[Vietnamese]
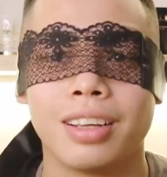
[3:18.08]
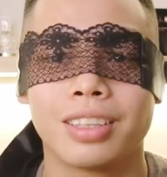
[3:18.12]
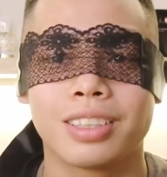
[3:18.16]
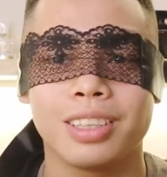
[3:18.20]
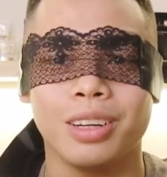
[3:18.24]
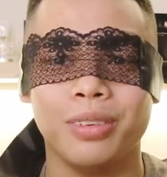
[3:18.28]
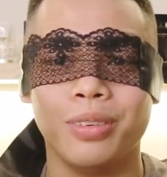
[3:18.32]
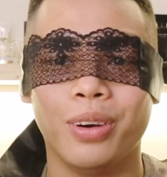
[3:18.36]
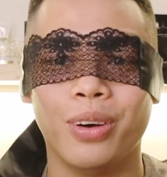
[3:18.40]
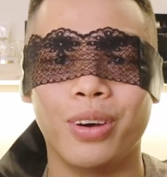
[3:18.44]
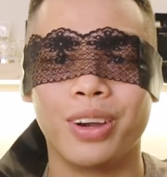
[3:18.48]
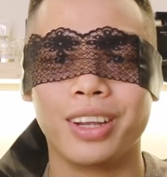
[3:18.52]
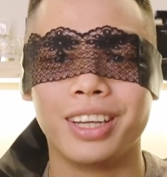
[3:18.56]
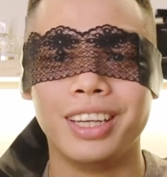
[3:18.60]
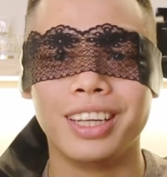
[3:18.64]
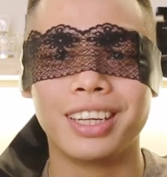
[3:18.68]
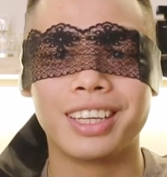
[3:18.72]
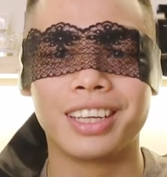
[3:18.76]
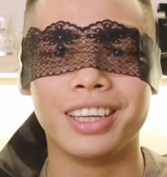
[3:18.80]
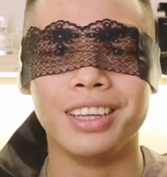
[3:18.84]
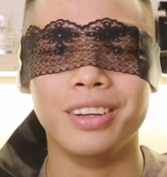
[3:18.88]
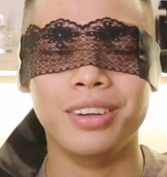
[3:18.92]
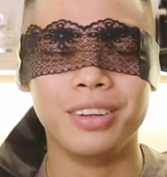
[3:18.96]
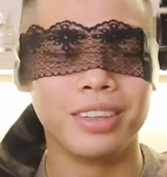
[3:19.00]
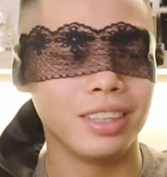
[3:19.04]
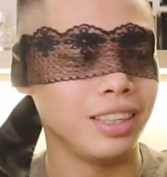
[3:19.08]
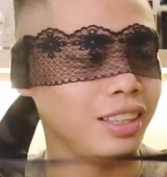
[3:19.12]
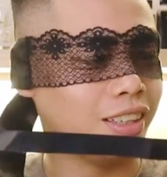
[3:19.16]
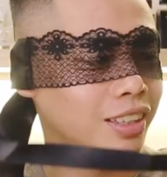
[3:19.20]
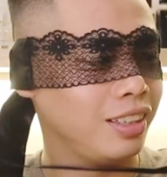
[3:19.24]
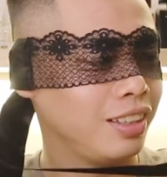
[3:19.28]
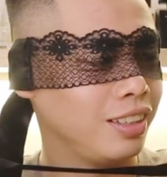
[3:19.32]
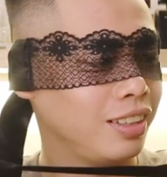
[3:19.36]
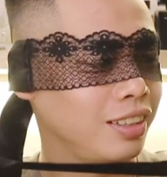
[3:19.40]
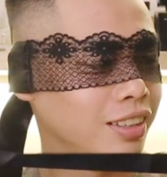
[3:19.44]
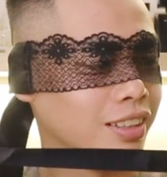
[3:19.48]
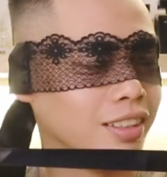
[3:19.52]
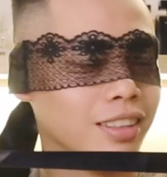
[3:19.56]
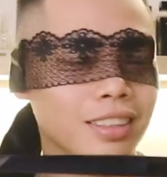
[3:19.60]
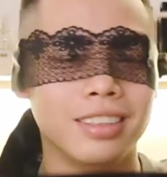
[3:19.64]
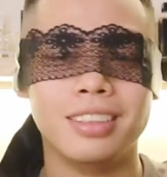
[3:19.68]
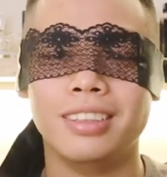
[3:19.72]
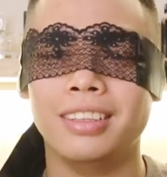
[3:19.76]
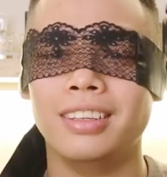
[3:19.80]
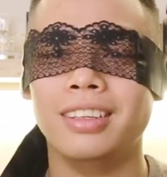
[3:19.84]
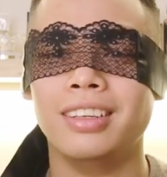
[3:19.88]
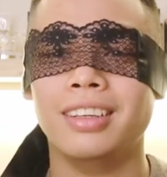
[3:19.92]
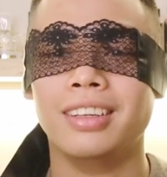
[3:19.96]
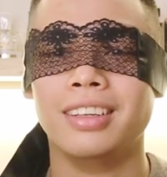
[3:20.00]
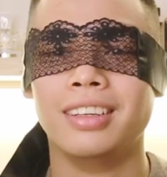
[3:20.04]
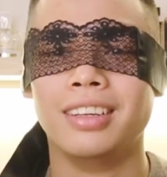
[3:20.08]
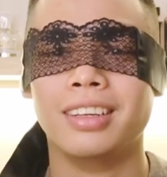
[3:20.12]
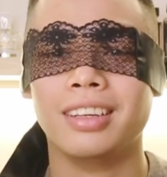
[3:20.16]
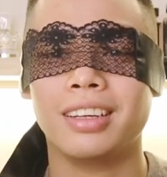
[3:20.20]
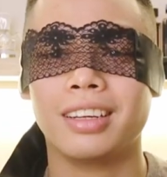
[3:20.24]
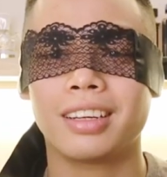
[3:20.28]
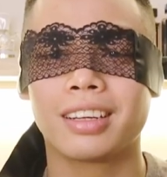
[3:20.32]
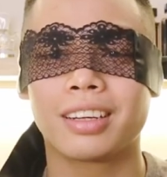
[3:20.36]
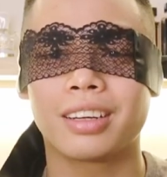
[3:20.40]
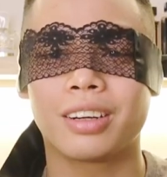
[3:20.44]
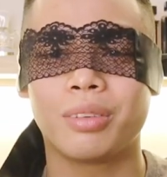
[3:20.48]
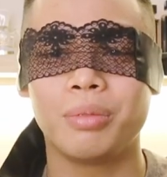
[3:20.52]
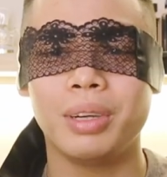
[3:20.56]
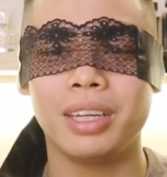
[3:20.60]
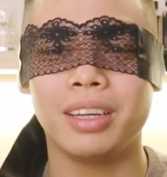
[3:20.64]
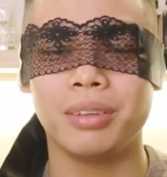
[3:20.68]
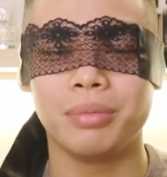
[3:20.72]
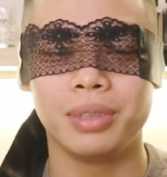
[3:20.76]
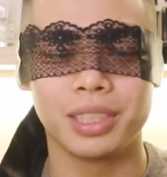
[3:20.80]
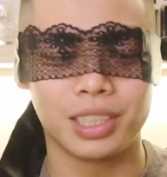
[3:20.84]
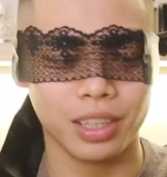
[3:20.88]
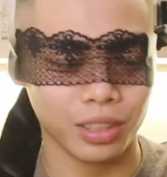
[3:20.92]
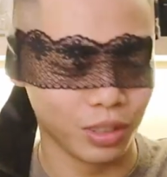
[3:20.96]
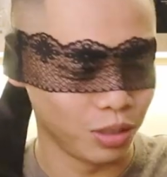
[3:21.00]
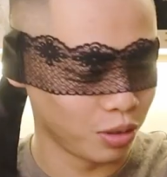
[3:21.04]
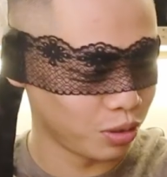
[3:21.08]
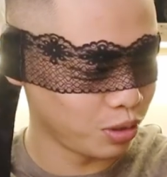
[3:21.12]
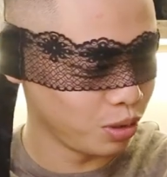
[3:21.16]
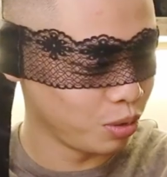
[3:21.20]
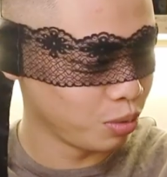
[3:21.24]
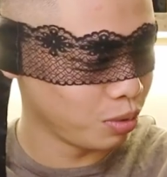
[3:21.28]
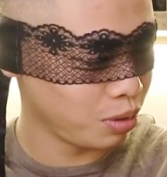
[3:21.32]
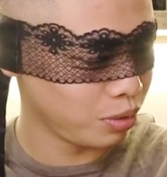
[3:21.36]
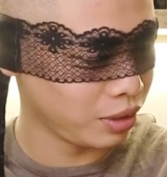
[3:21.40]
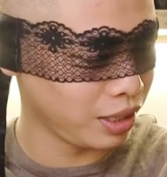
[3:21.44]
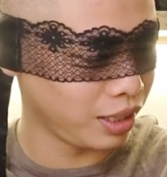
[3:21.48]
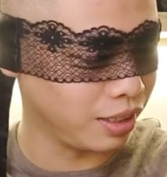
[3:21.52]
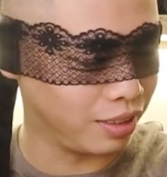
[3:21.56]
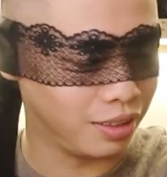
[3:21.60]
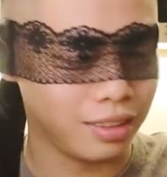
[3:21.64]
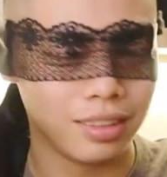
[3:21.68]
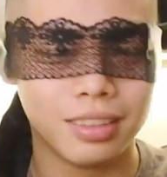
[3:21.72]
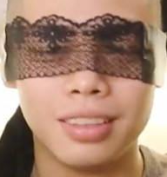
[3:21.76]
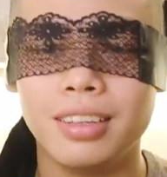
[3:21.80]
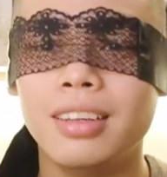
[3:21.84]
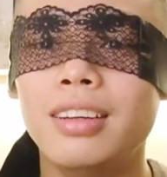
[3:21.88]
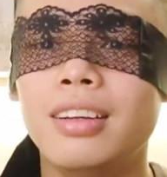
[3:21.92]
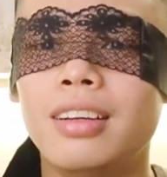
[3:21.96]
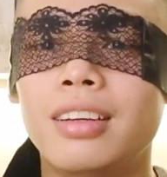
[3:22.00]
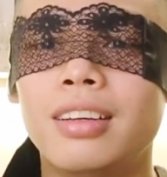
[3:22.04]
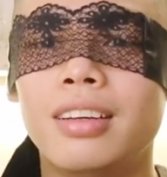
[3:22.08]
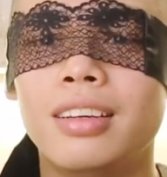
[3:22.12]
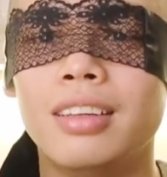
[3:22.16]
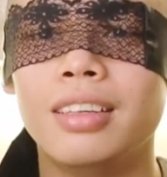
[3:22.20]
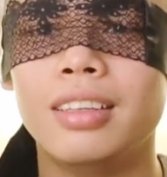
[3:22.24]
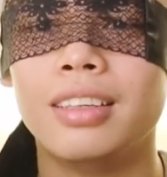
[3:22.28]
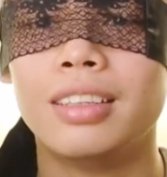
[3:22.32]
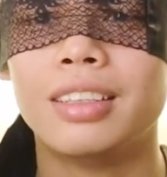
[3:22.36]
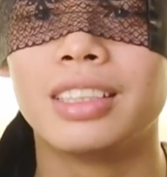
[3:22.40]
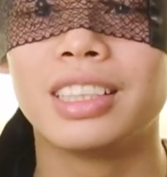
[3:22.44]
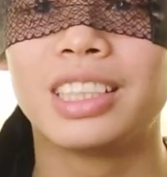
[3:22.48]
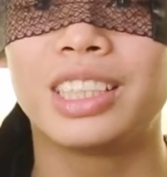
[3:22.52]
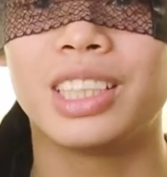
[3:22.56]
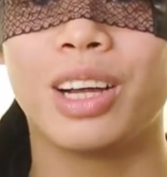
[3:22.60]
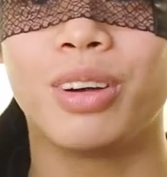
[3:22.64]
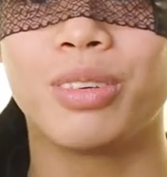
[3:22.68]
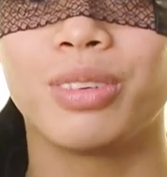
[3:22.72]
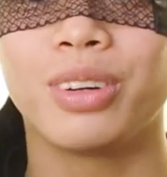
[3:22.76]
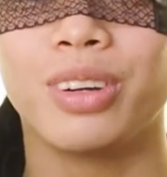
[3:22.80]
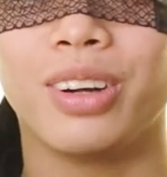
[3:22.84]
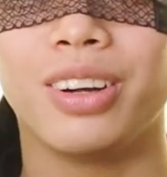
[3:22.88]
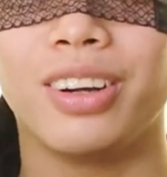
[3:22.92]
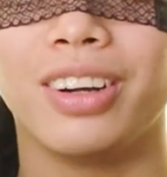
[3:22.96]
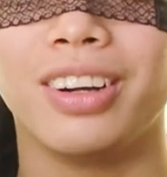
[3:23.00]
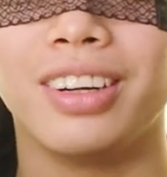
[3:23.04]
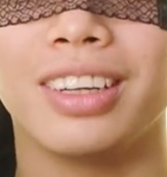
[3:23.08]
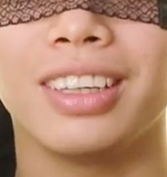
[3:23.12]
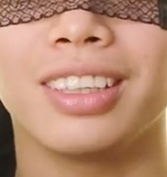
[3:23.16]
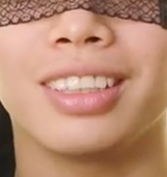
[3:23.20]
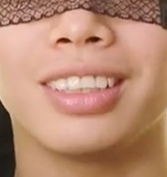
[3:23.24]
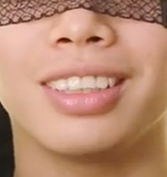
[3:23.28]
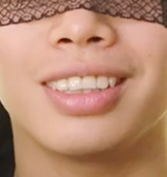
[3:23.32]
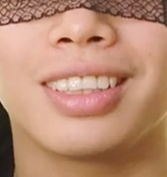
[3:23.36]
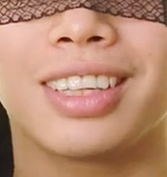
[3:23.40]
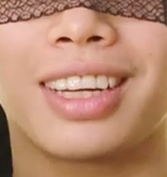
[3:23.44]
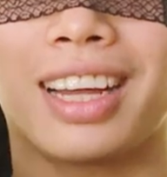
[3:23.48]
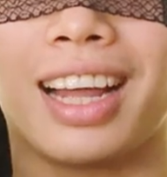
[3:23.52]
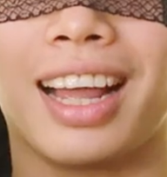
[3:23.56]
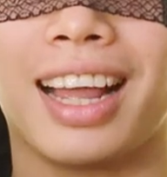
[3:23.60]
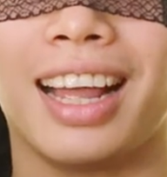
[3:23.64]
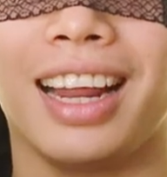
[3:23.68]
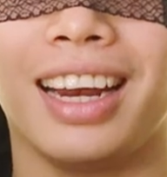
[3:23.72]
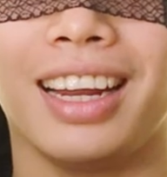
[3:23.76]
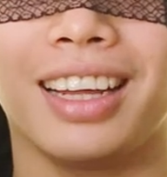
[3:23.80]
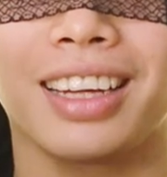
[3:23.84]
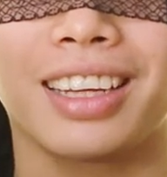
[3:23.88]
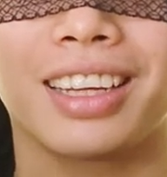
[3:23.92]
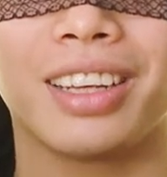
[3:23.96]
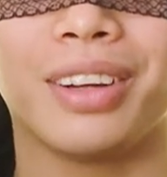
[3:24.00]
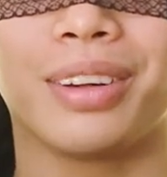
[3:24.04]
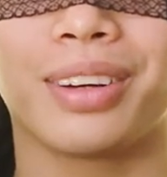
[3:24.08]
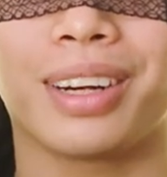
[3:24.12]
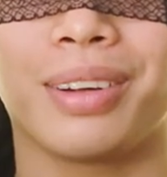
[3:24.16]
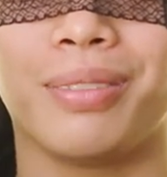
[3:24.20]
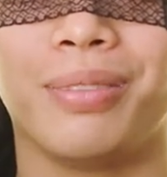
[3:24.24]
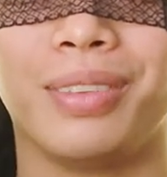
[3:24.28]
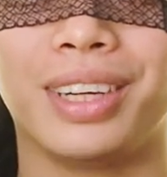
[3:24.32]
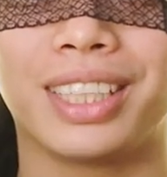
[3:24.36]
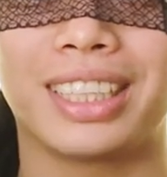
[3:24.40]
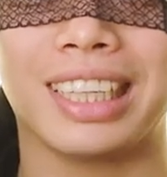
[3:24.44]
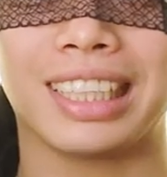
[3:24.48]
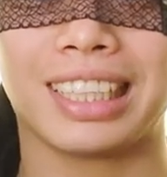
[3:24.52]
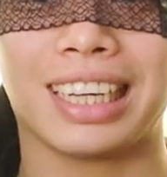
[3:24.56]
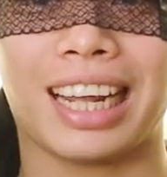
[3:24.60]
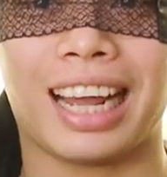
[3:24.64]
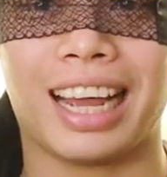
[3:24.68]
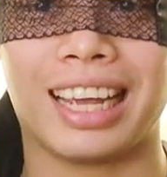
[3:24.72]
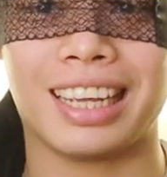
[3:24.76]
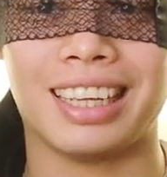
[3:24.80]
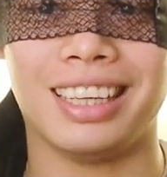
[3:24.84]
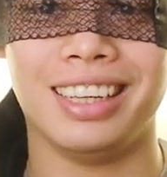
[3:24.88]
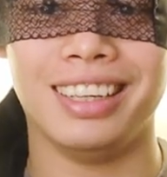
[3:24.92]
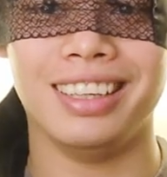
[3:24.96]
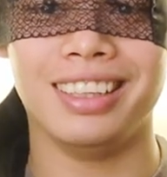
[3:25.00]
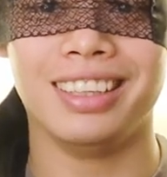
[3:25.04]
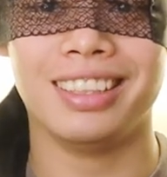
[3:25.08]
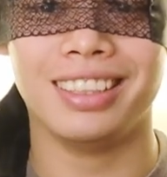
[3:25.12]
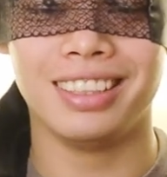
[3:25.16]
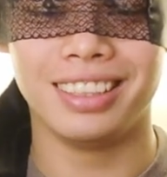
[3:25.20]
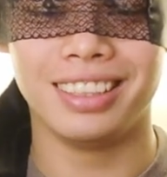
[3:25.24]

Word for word: xong rồi nghiên cứu đi không biết là mình sử dụng có đúng không nhỉ trông nó khá là kiểu 50 sắc thái ấy.